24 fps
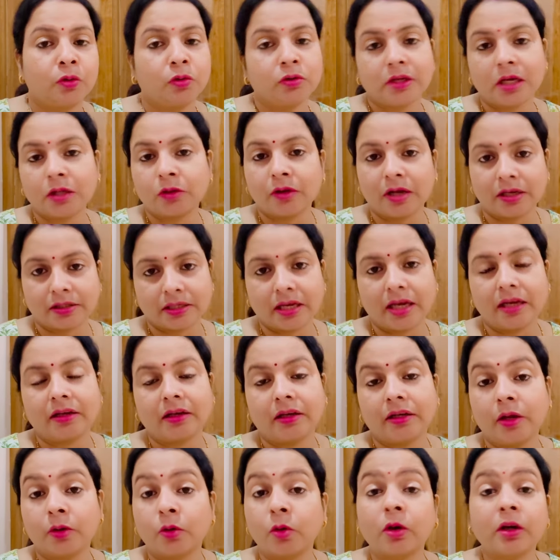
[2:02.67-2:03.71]
हो जाए तो ऐसा ही
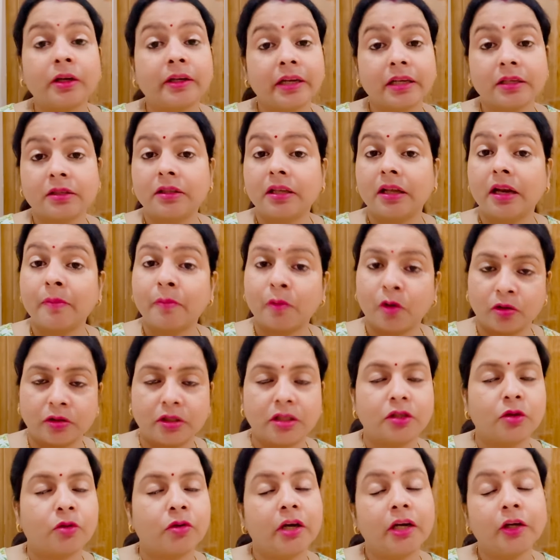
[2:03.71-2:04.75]
करिए क्योंकि टेस्ट देना बहुत ही
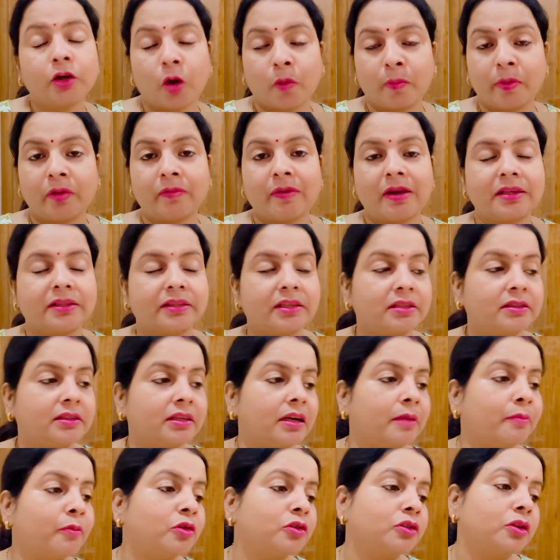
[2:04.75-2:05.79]
जरूरी टॉपिक वाइज टेस्ट
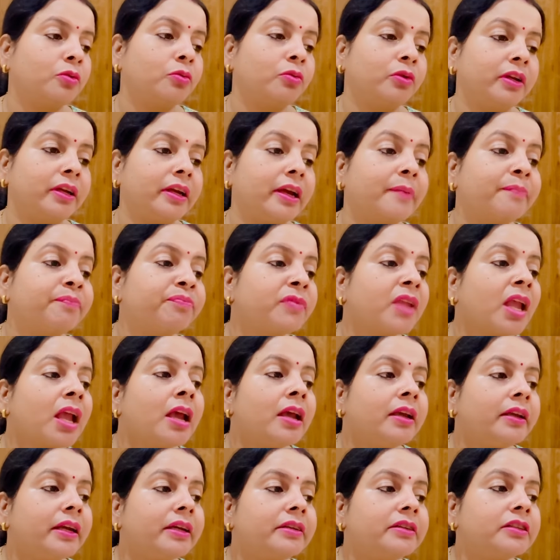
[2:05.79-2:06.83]
देना बहुत जरूरी है
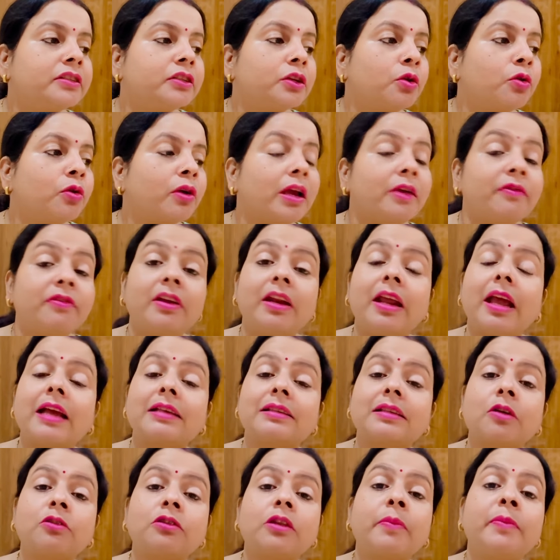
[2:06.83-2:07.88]
ये चीज़ें हो गई फिर
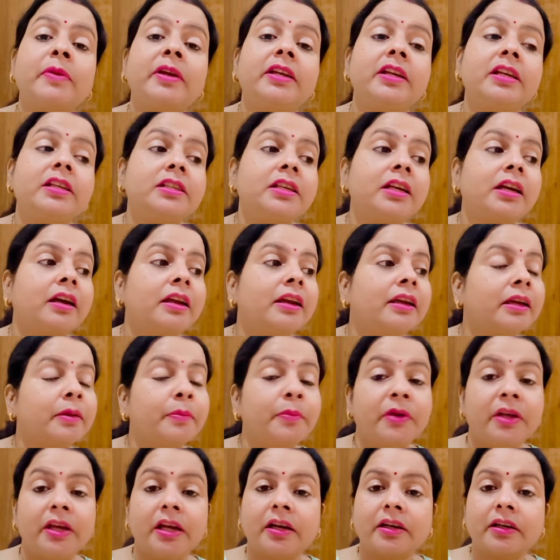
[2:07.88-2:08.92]
ऐसा होता है बीटीसी करें कि
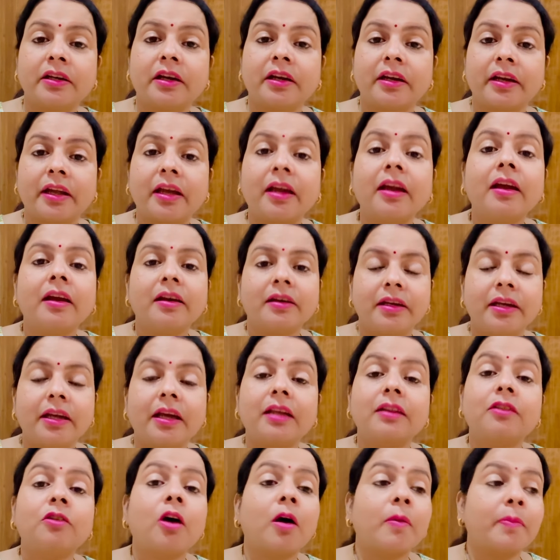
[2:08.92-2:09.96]
बीएड करें ठीक
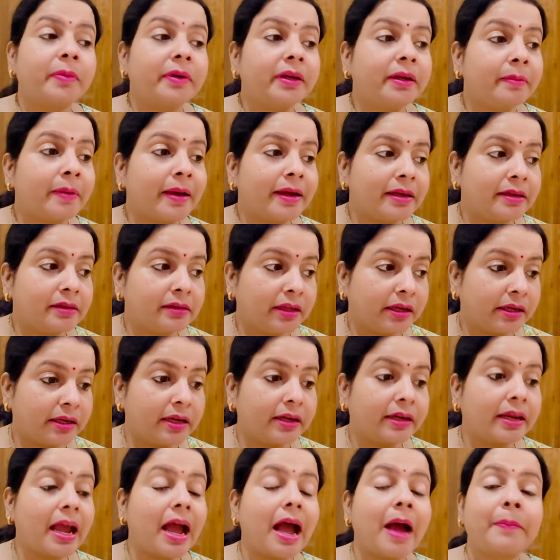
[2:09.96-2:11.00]
है तो अपनी भाई देखिए
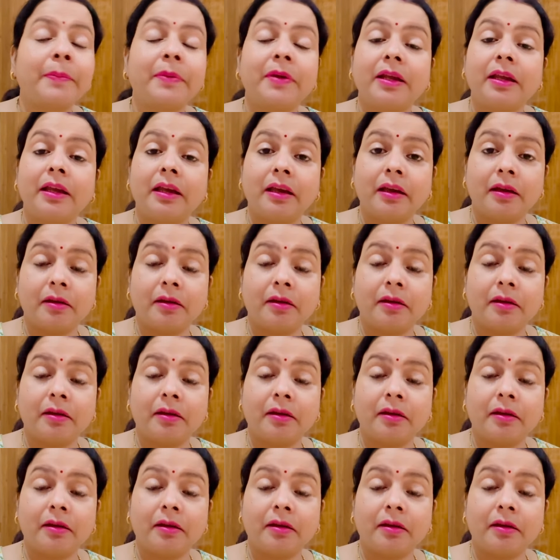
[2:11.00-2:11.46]
क्या आपकी